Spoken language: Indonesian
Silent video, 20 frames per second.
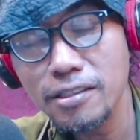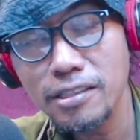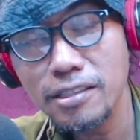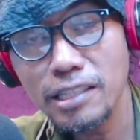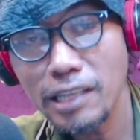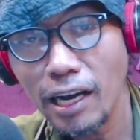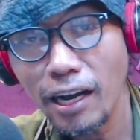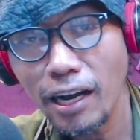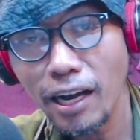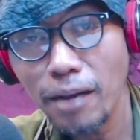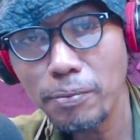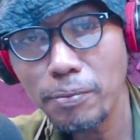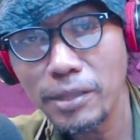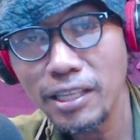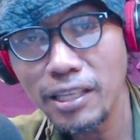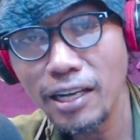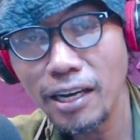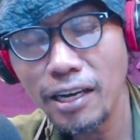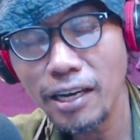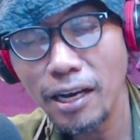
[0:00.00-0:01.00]
tidak kalah
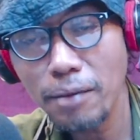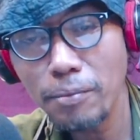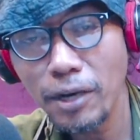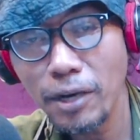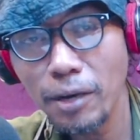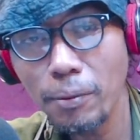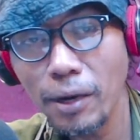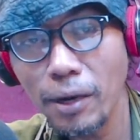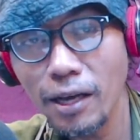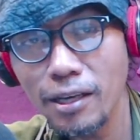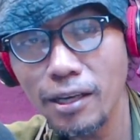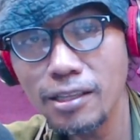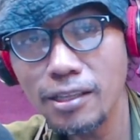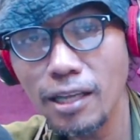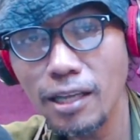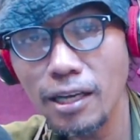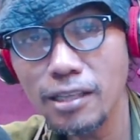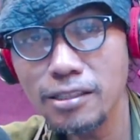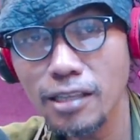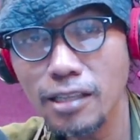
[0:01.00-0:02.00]
penting adalah bagaimana
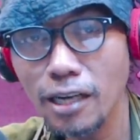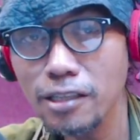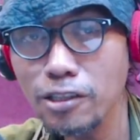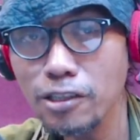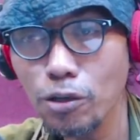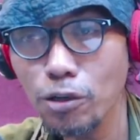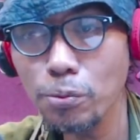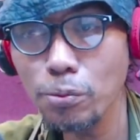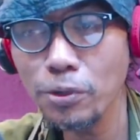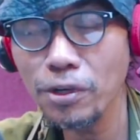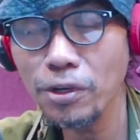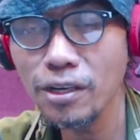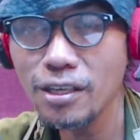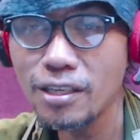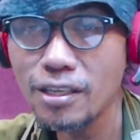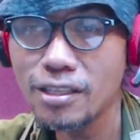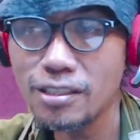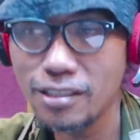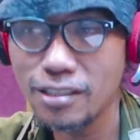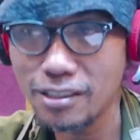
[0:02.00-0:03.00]
kita saling terhubung
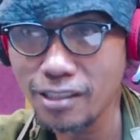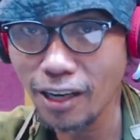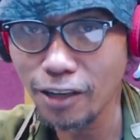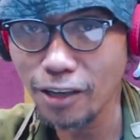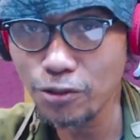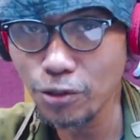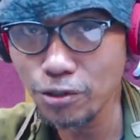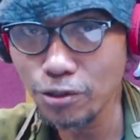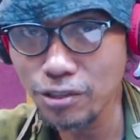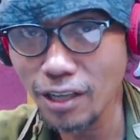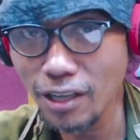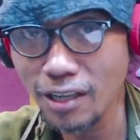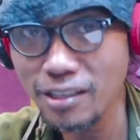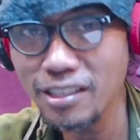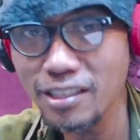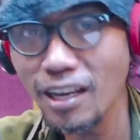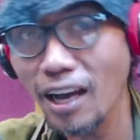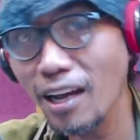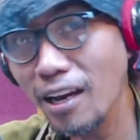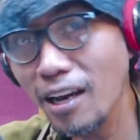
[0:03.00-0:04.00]
secara sosial
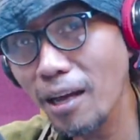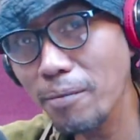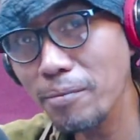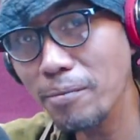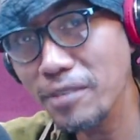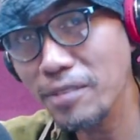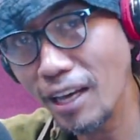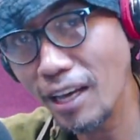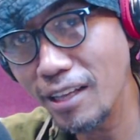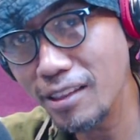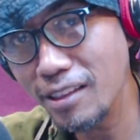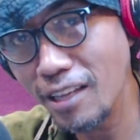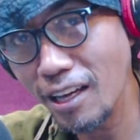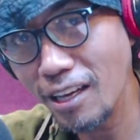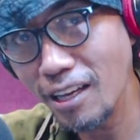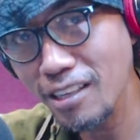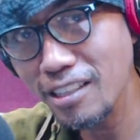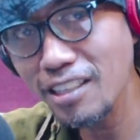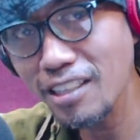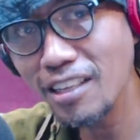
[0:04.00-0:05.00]
di alam nyata,
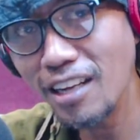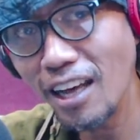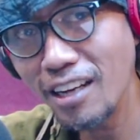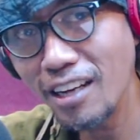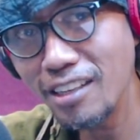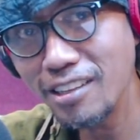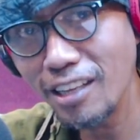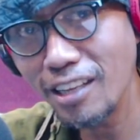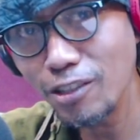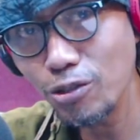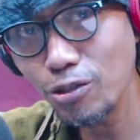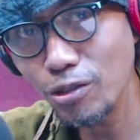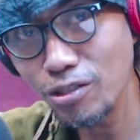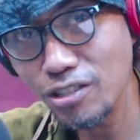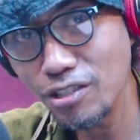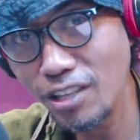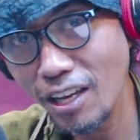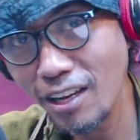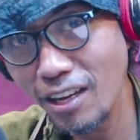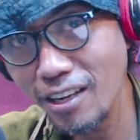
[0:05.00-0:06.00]
di realitas
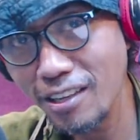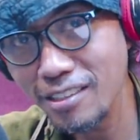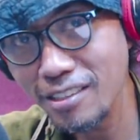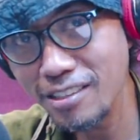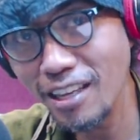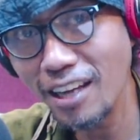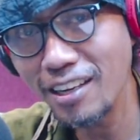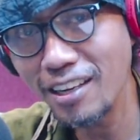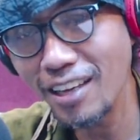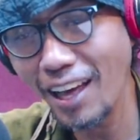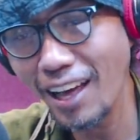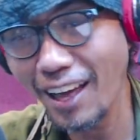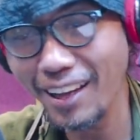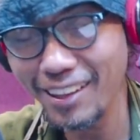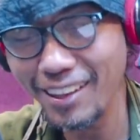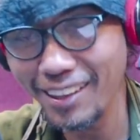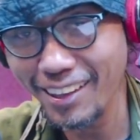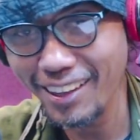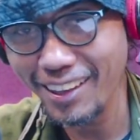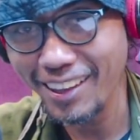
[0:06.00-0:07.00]
sosial sehari-hari.
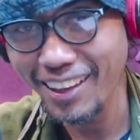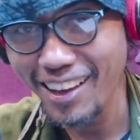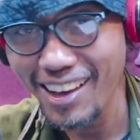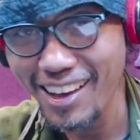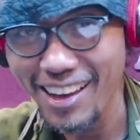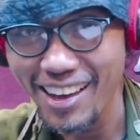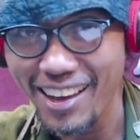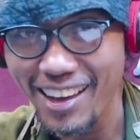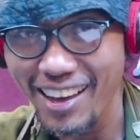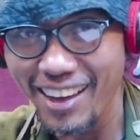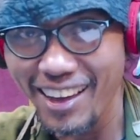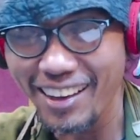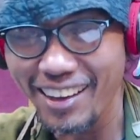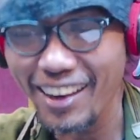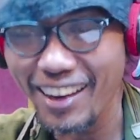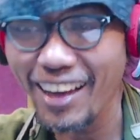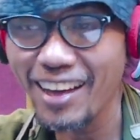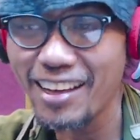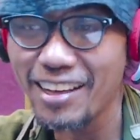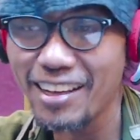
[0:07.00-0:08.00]

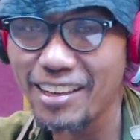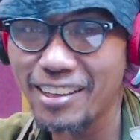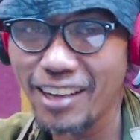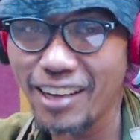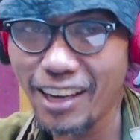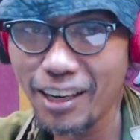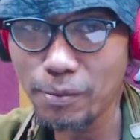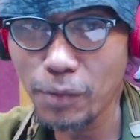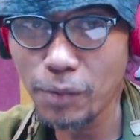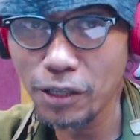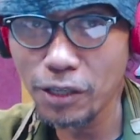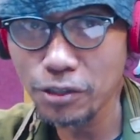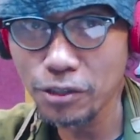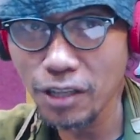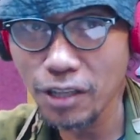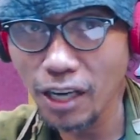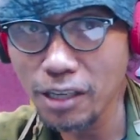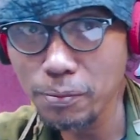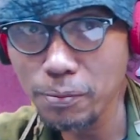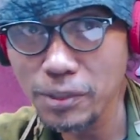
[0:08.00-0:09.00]
Nah, dan
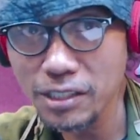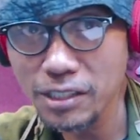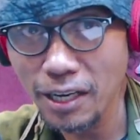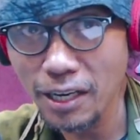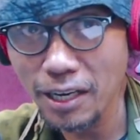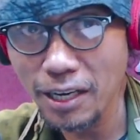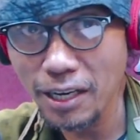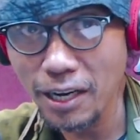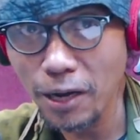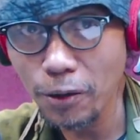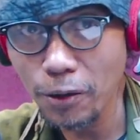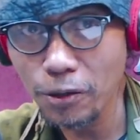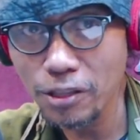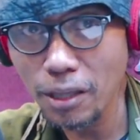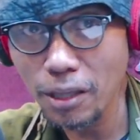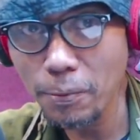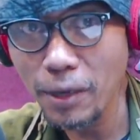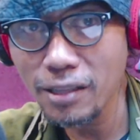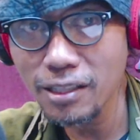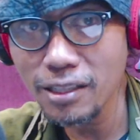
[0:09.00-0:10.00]
melanjutkan perjalanan Halo
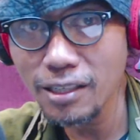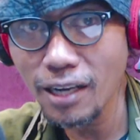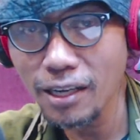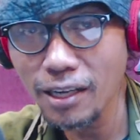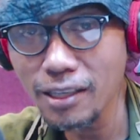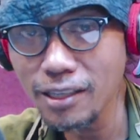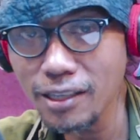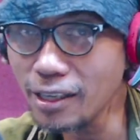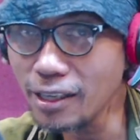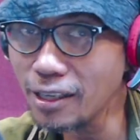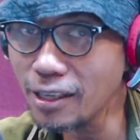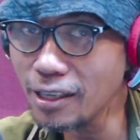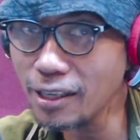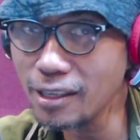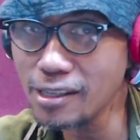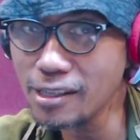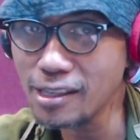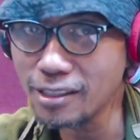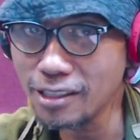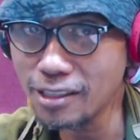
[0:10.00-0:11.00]
Kota Batik kali
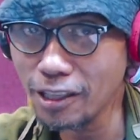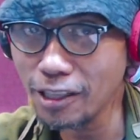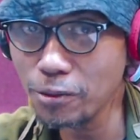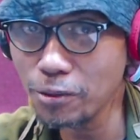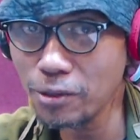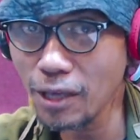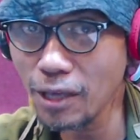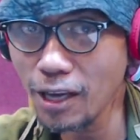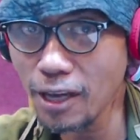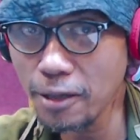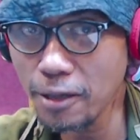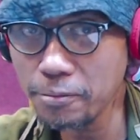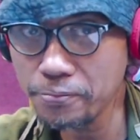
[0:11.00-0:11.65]
ini tentunya